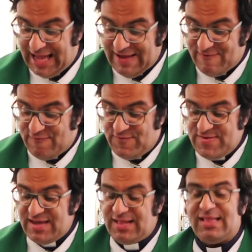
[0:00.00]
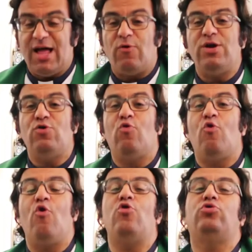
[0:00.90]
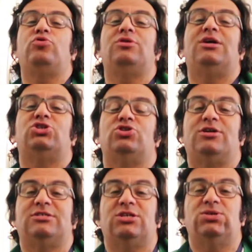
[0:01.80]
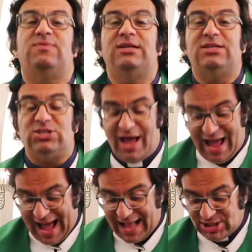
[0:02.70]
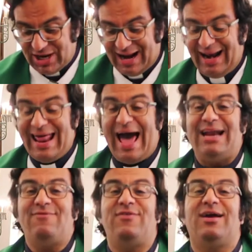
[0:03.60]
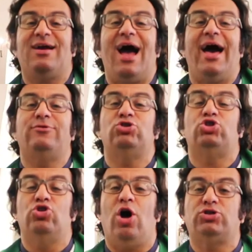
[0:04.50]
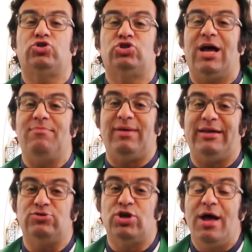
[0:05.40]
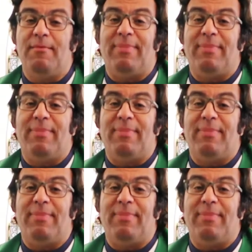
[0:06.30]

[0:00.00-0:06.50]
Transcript: que vinda ao encontro das nossas vidas, há de clarificar os nossos caminhos,